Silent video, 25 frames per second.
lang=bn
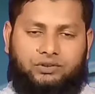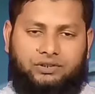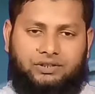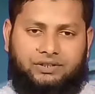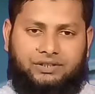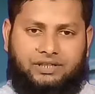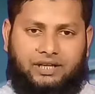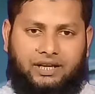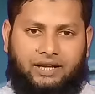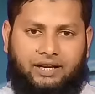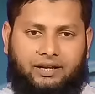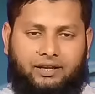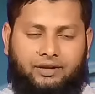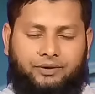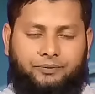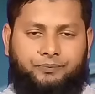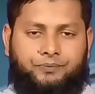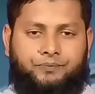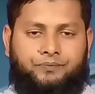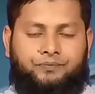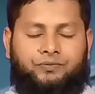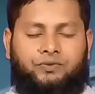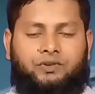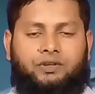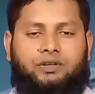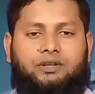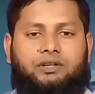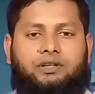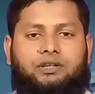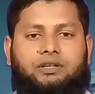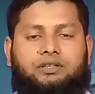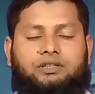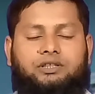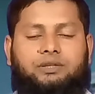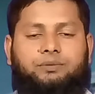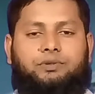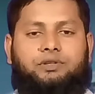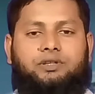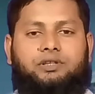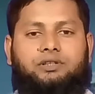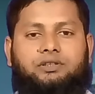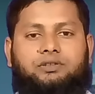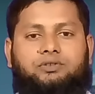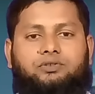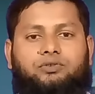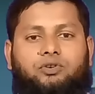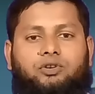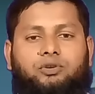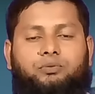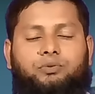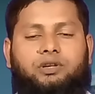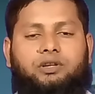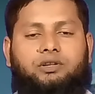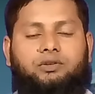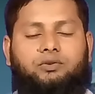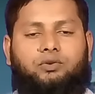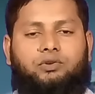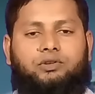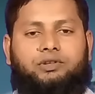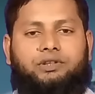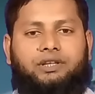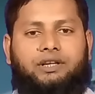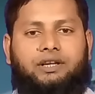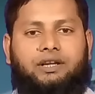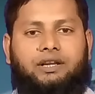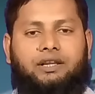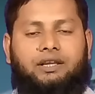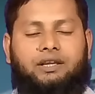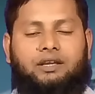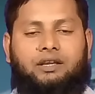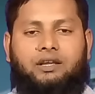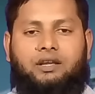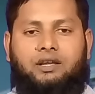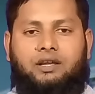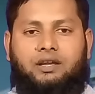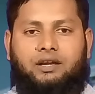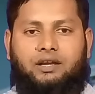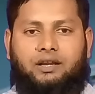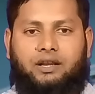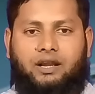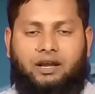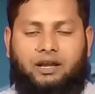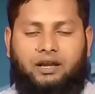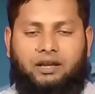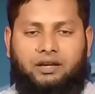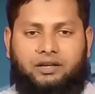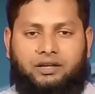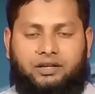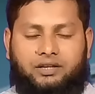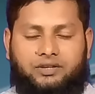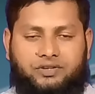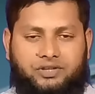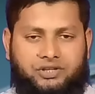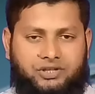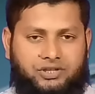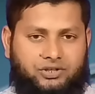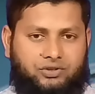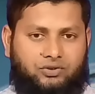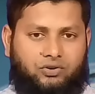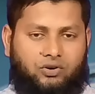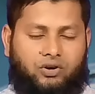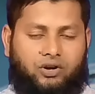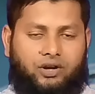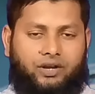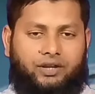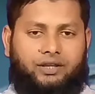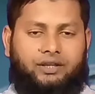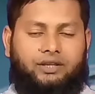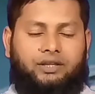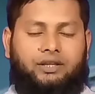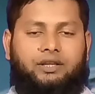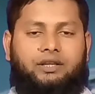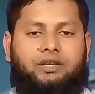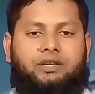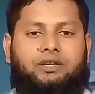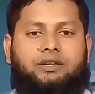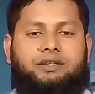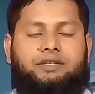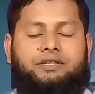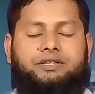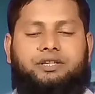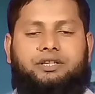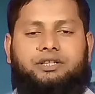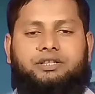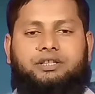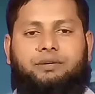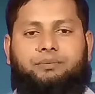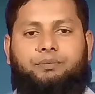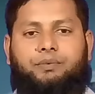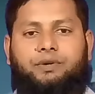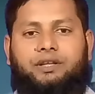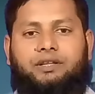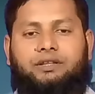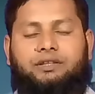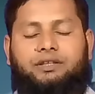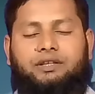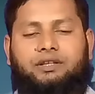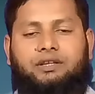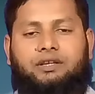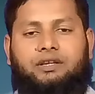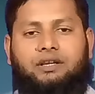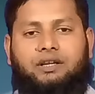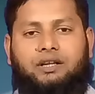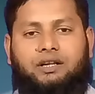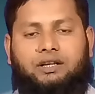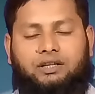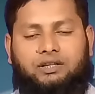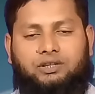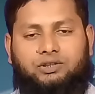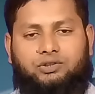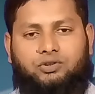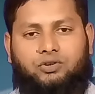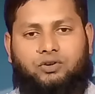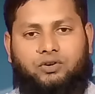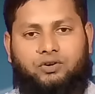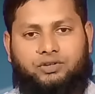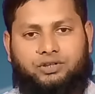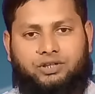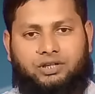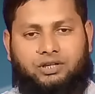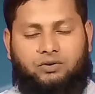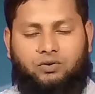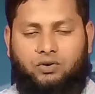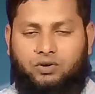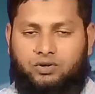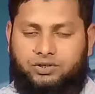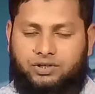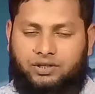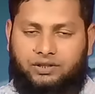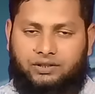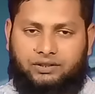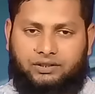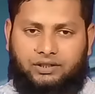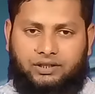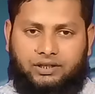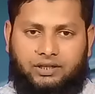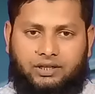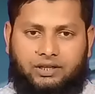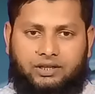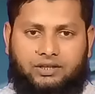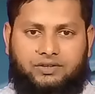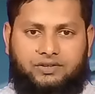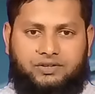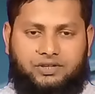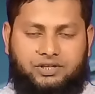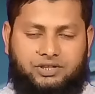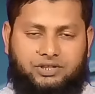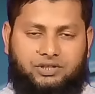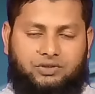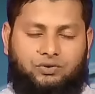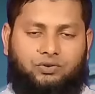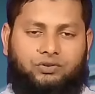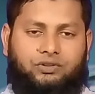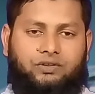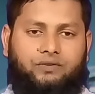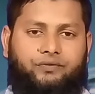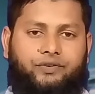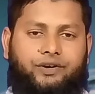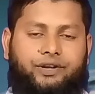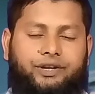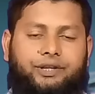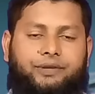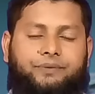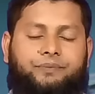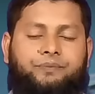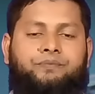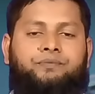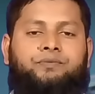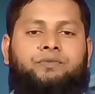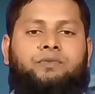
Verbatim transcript: করতে চায় না স্বামীর সাথে যৌন মিলন করতে গেলে রাগারাগের সৃষ্টি হয় সেসব ক্ষেত্রে একটা সংসারে অশান্তি সৃষ্টি হতে পারে